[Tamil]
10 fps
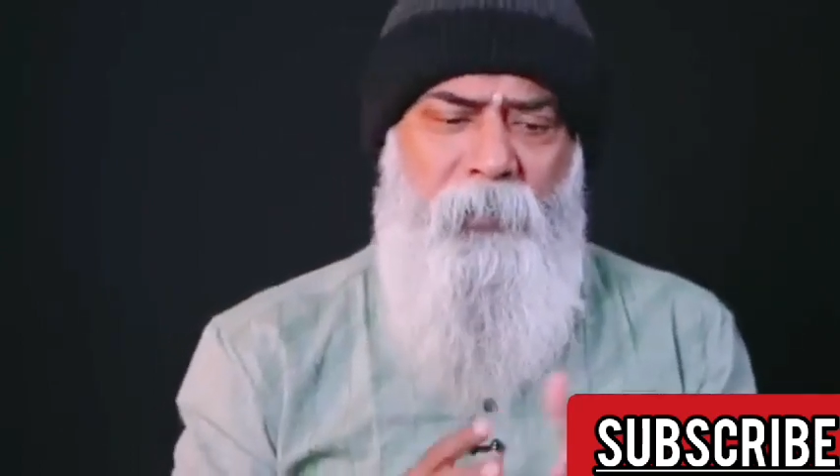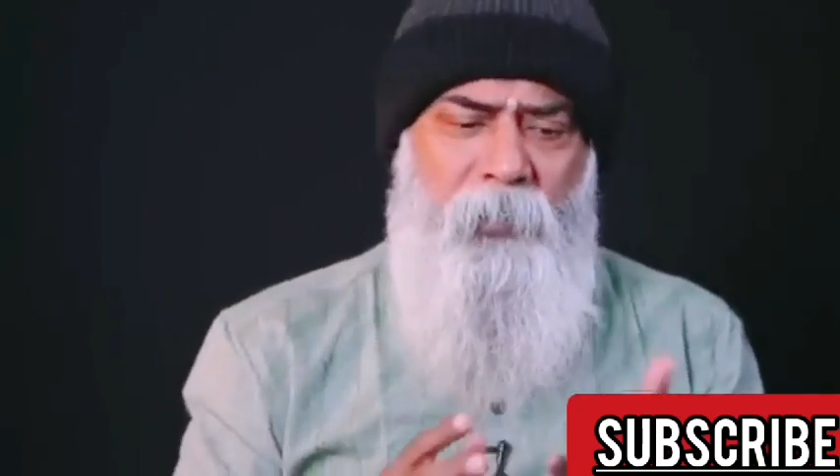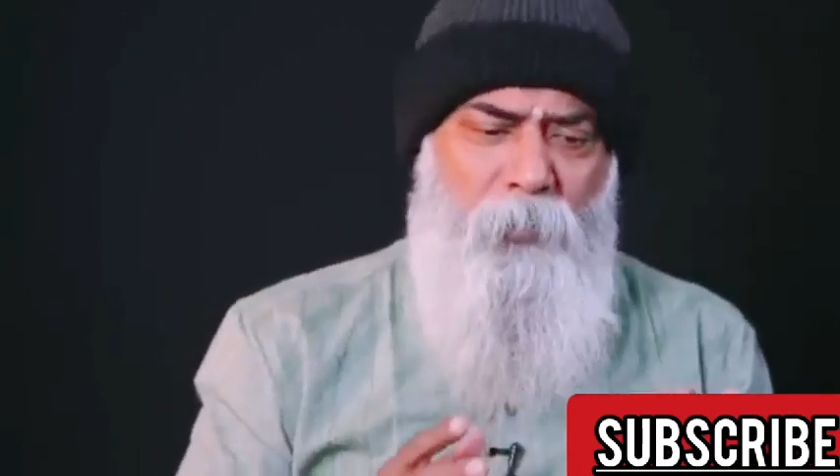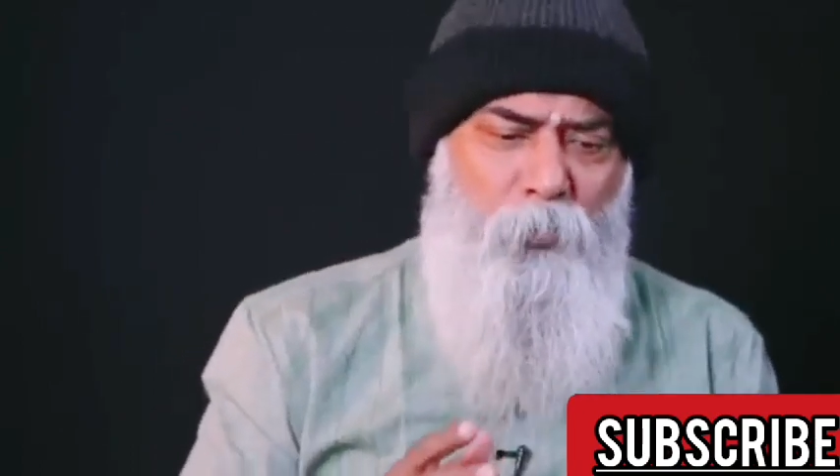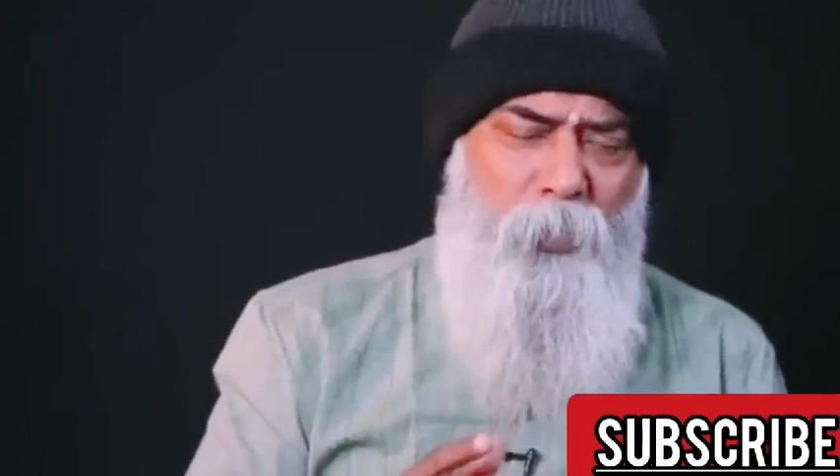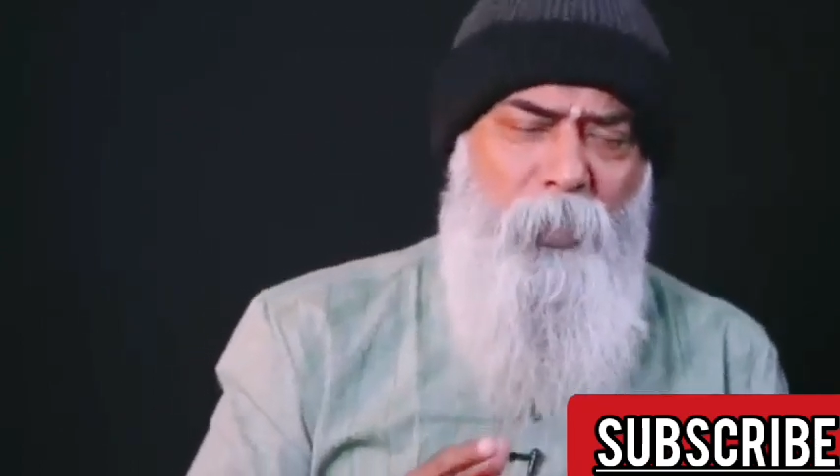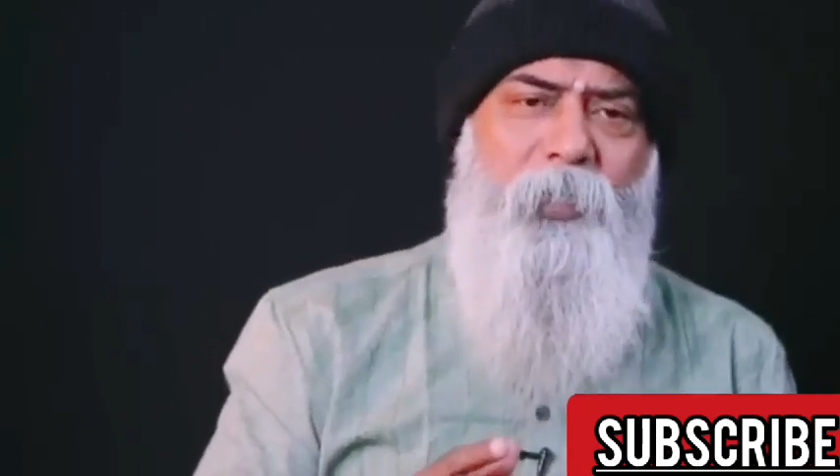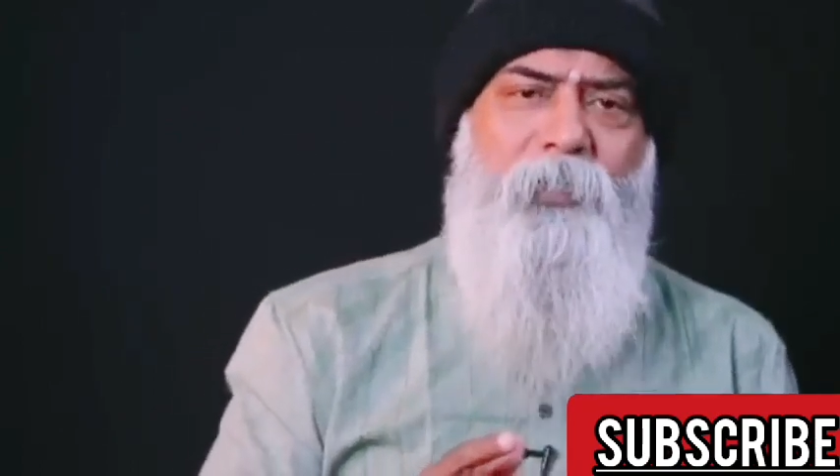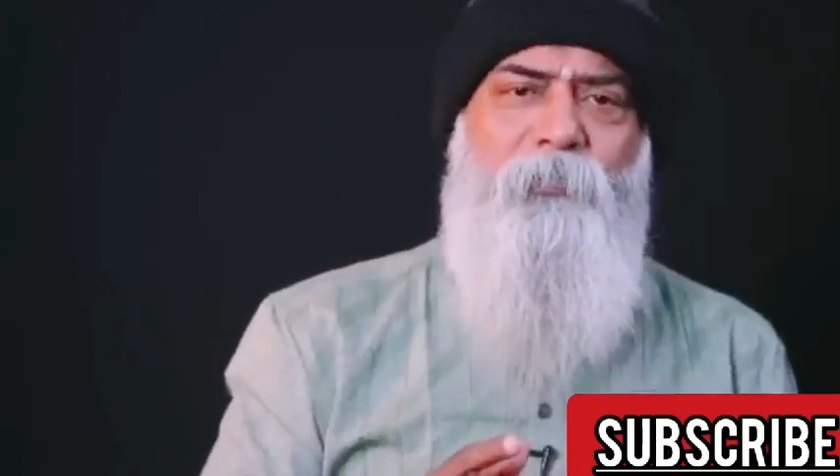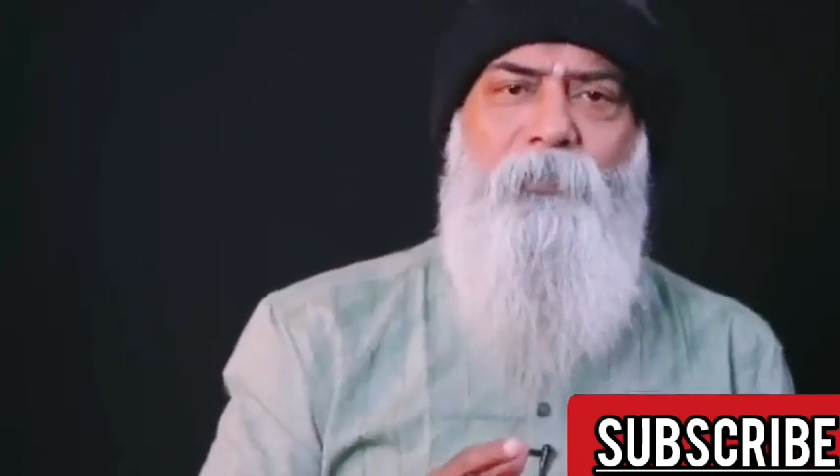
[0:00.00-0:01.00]
நீங்கள் ரூலை
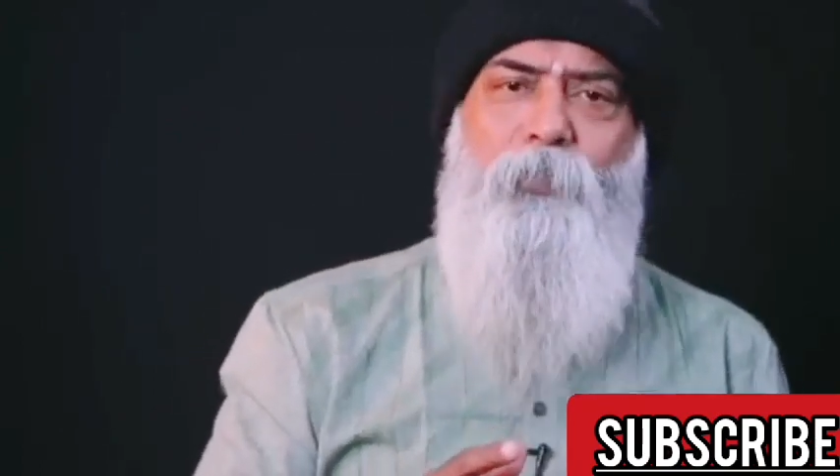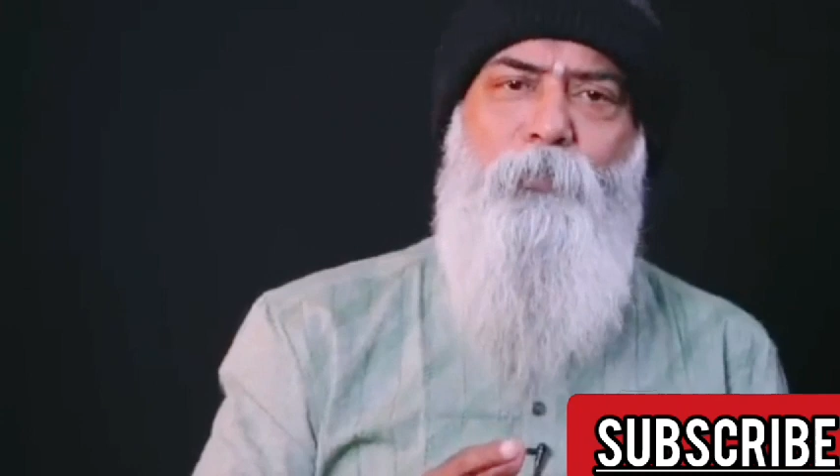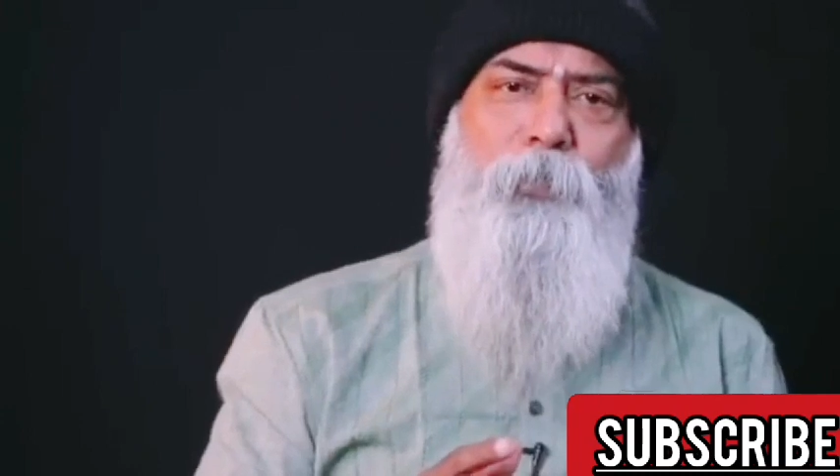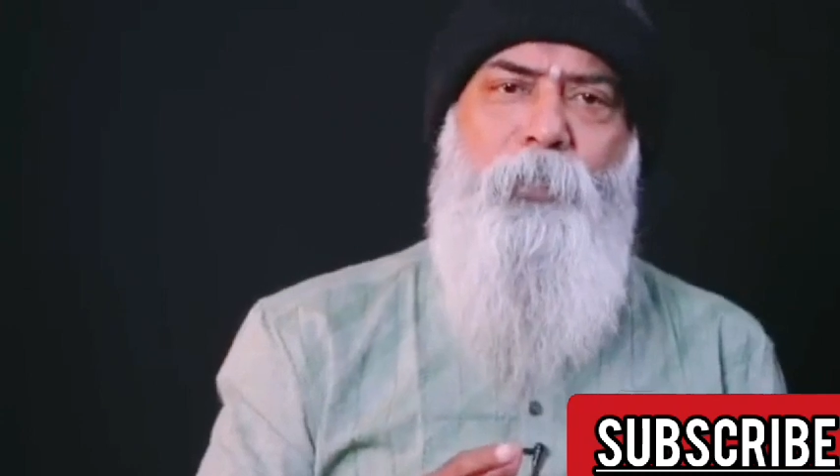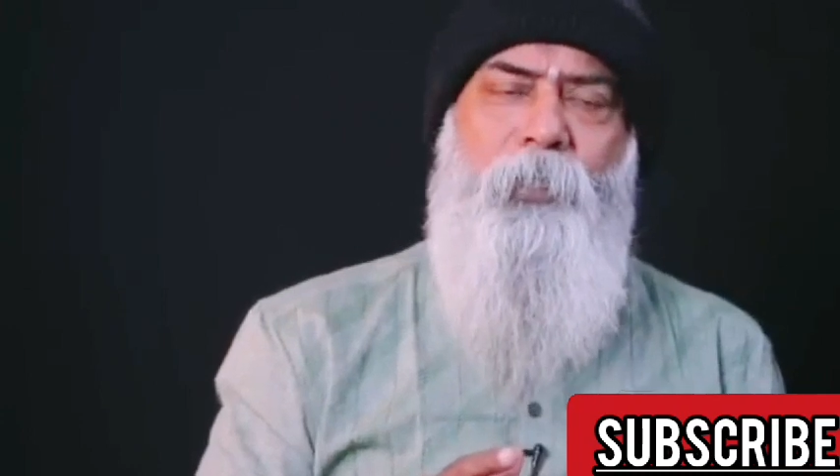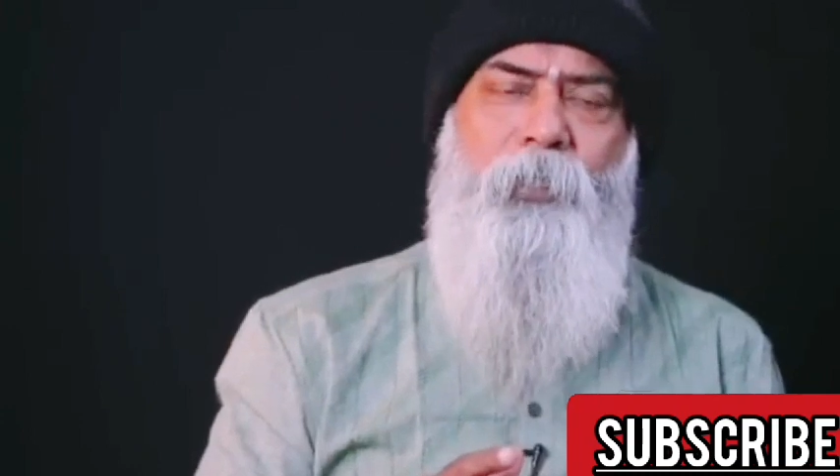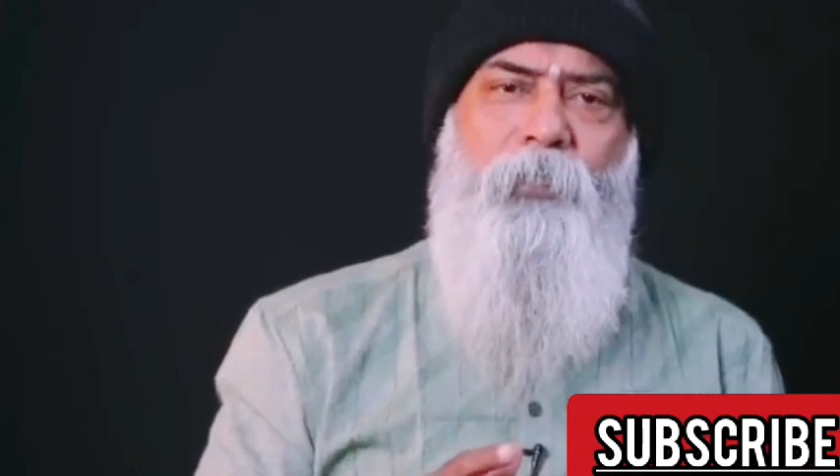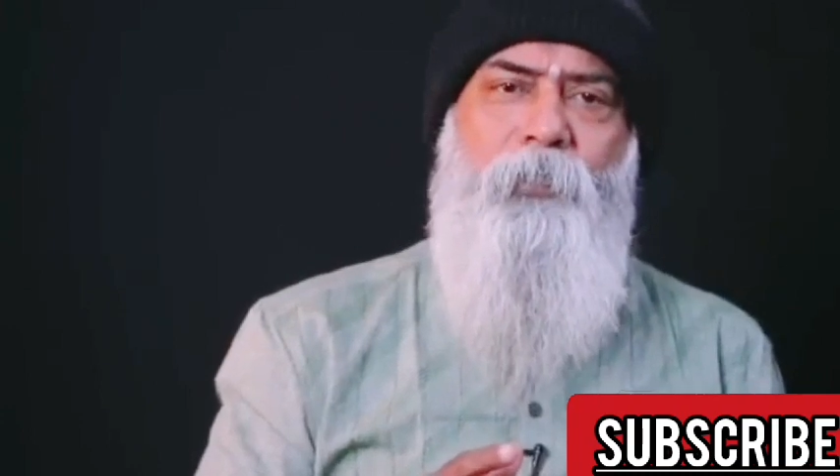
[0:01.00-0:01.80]
கரெக்டாக ஃபாலோ பண்ணுங்க